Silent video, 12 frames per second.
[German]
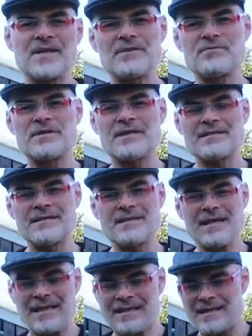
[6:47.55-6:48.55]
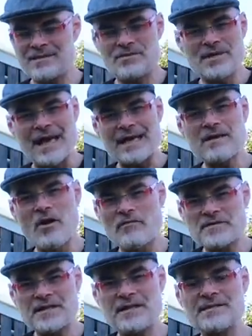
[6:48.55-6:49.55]
dadurch, dass ich dann so eine
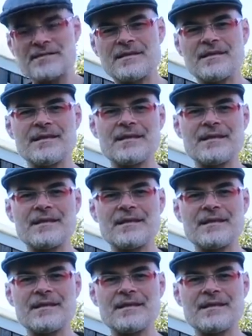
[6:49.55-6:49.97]
Einkaufskiste